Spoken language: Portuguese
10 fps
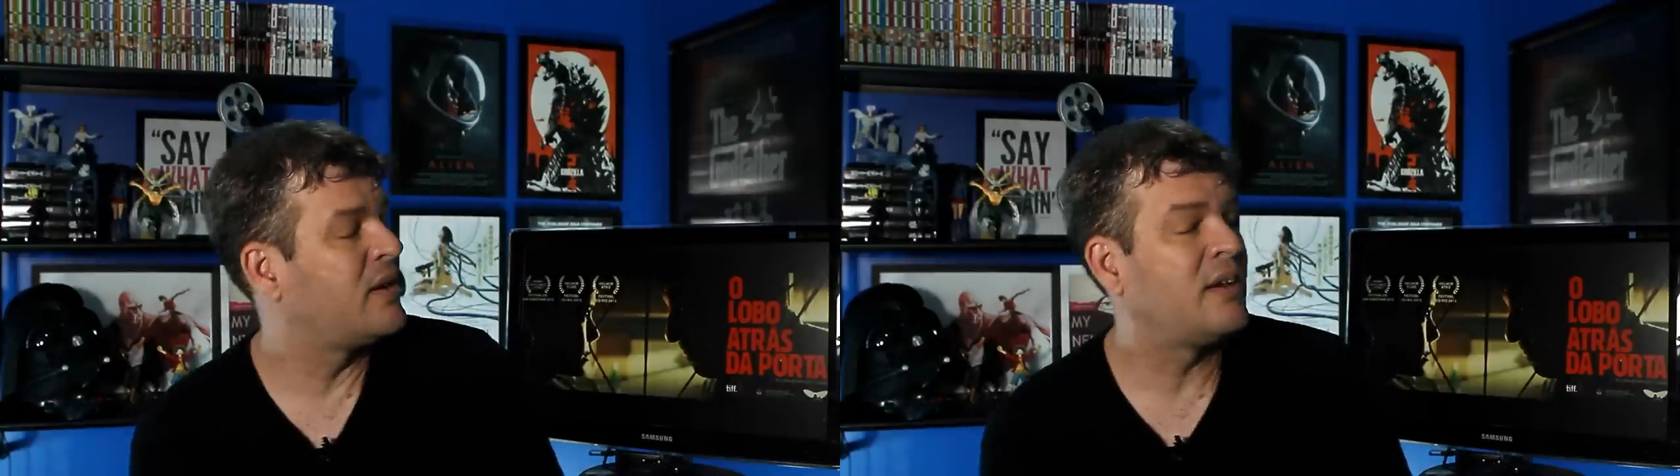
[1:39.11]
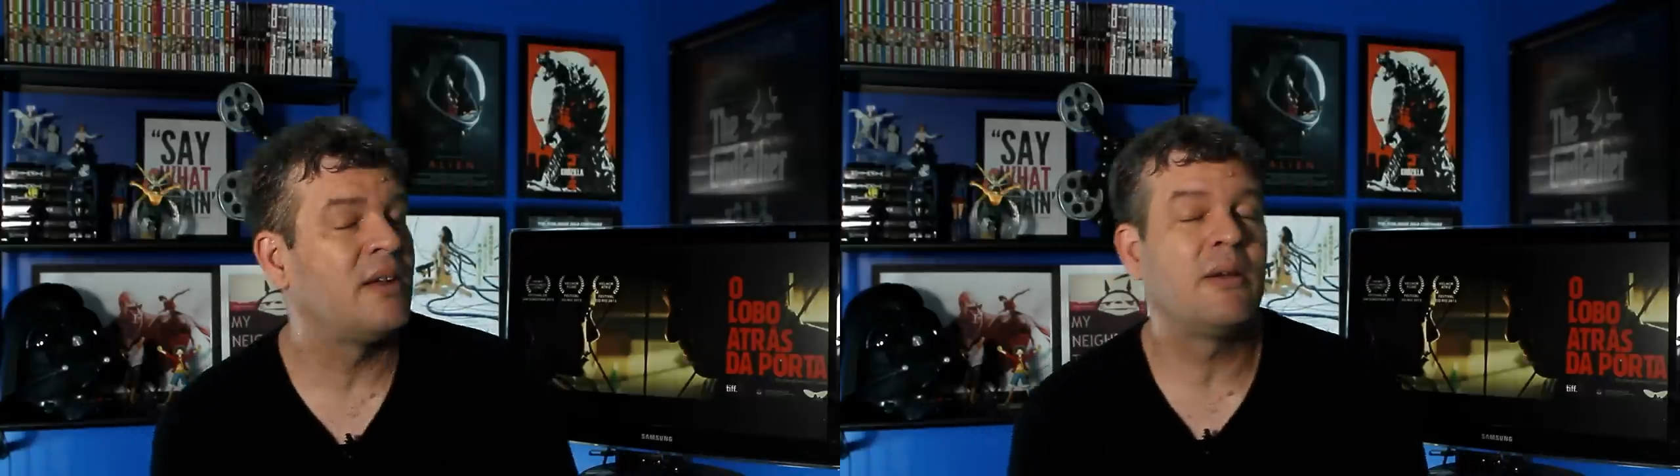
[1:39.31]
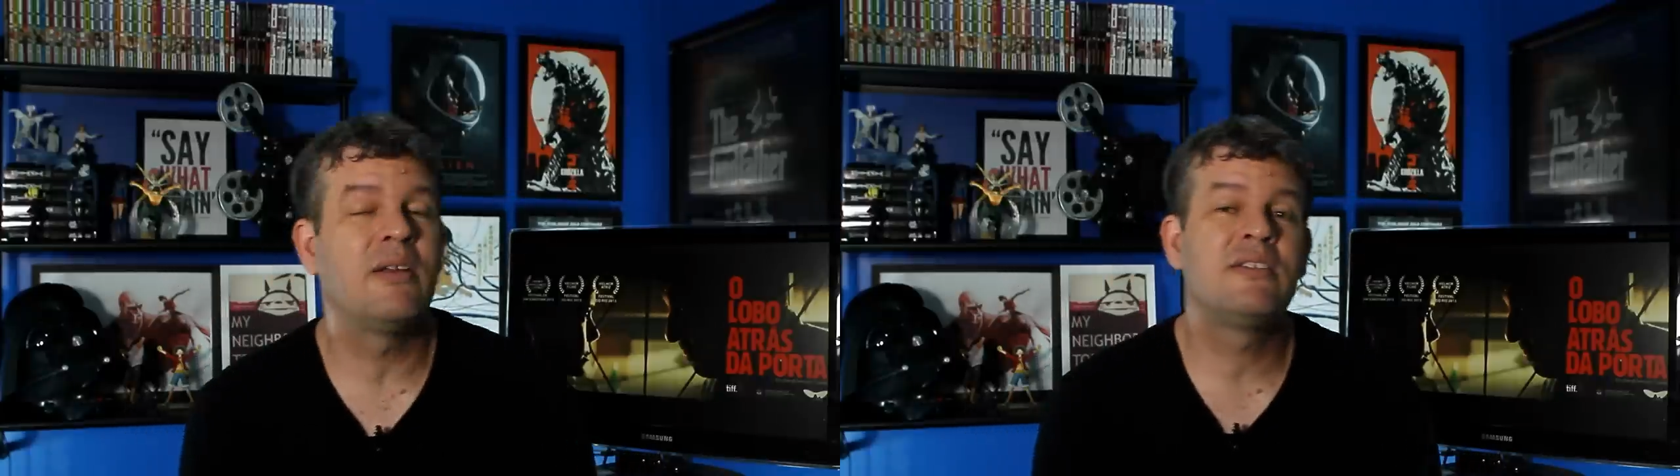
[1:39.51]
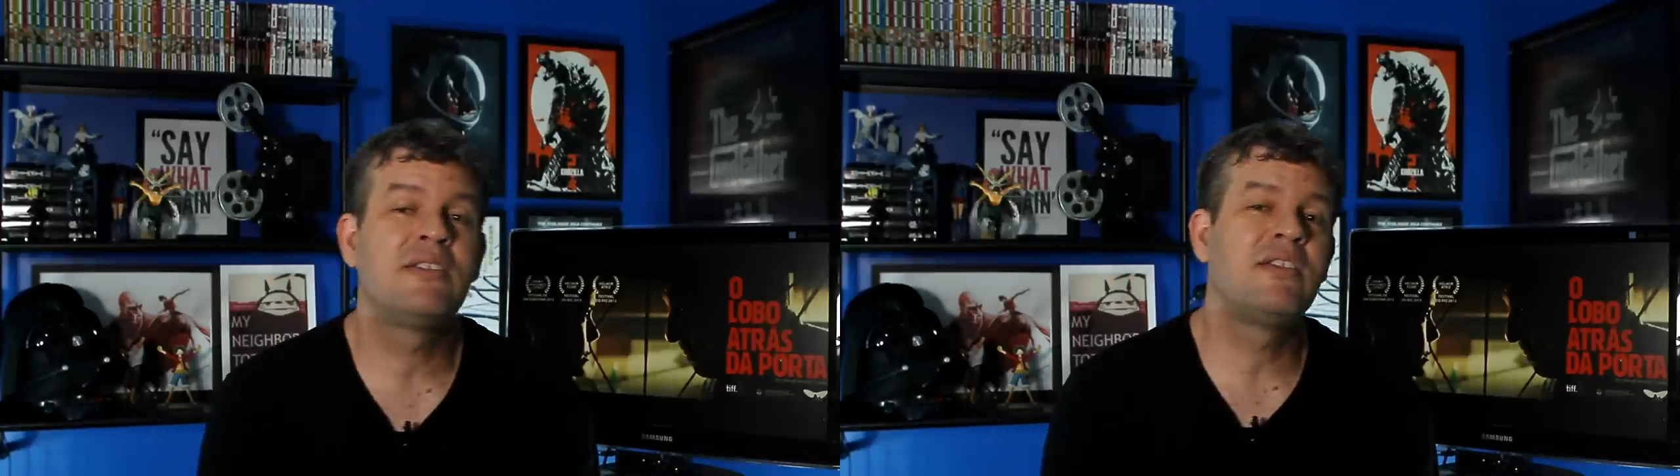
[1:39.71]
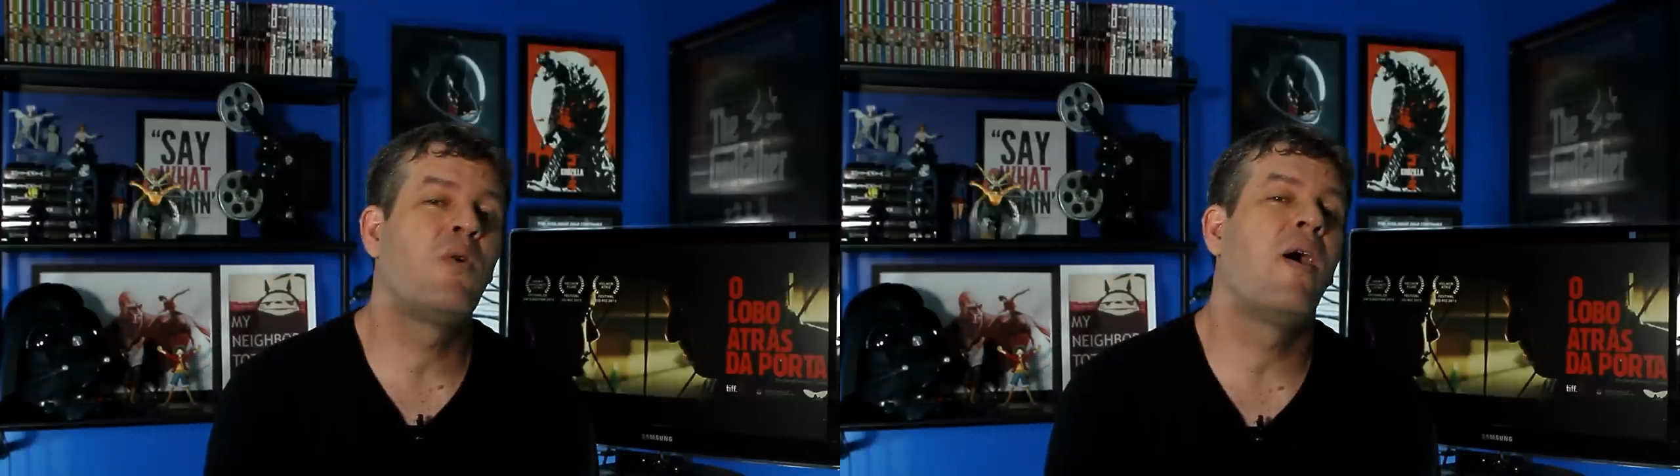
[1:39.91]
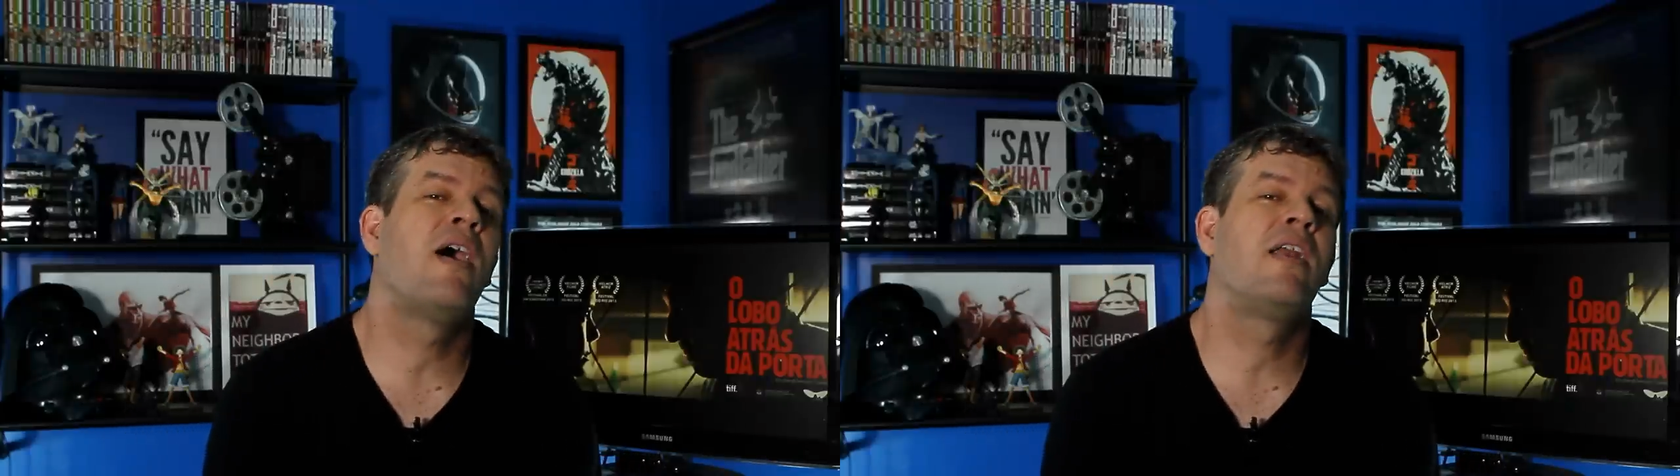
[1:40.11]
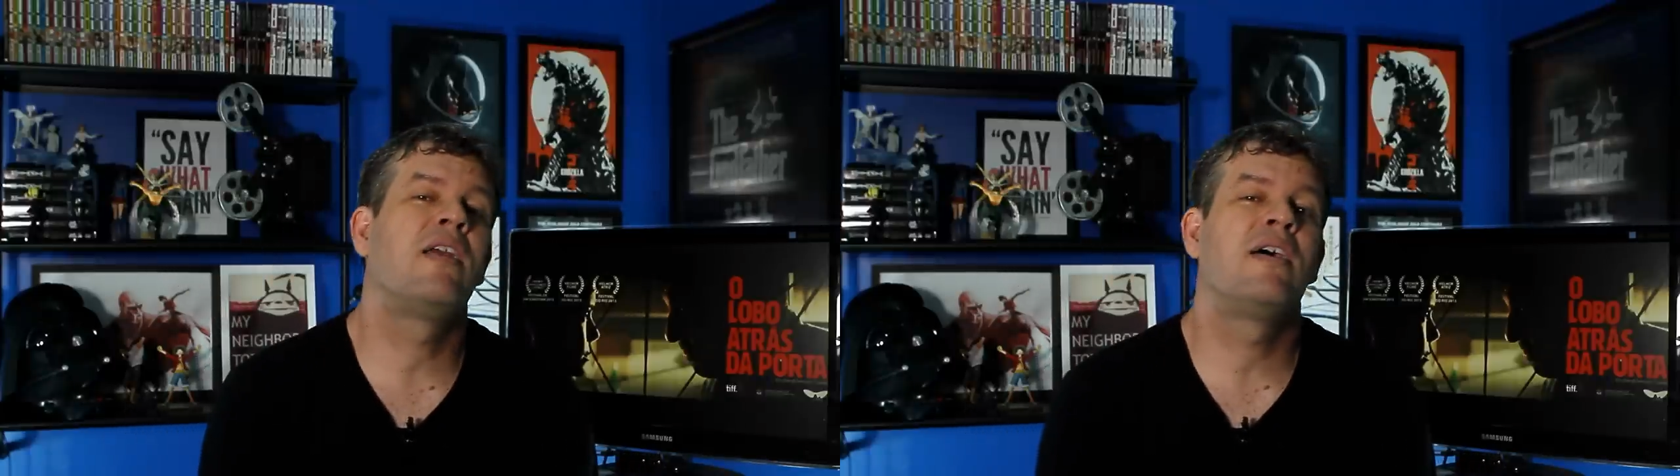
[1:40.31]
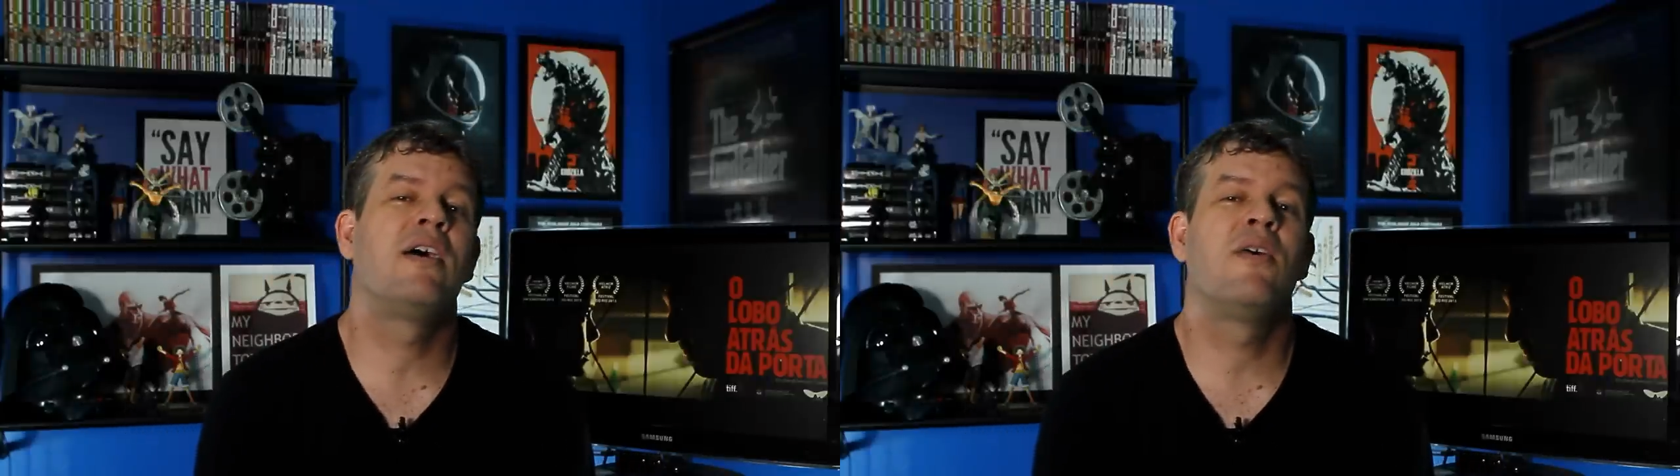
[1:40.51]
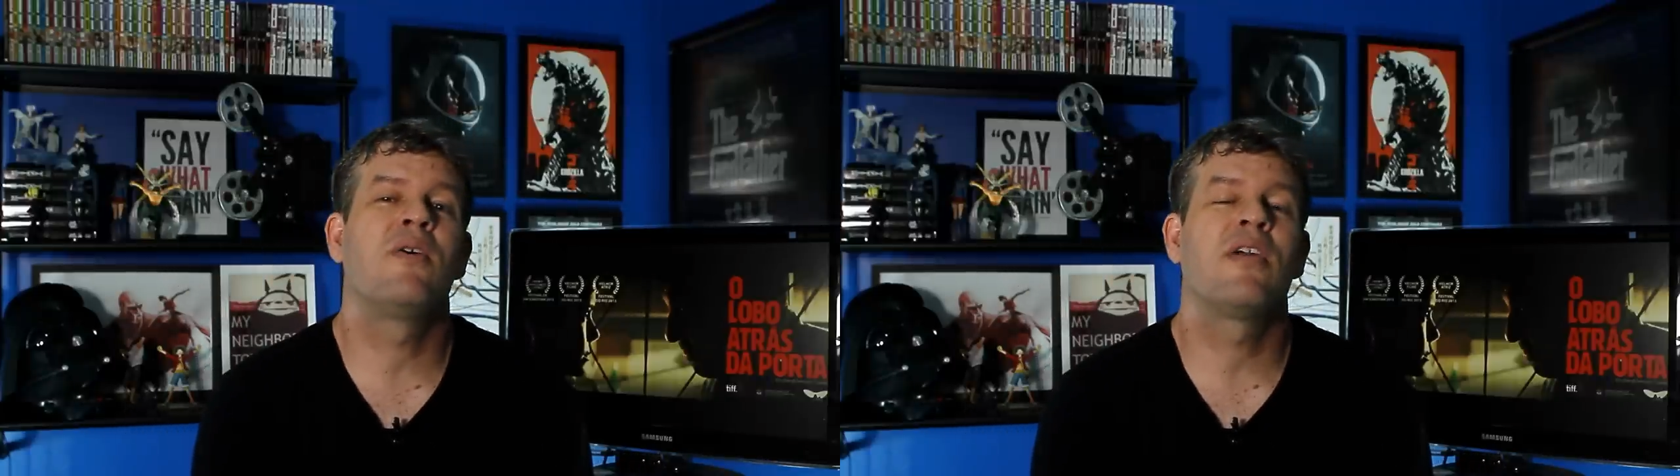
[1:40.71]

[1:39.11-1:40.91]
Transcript: ele se iguala ao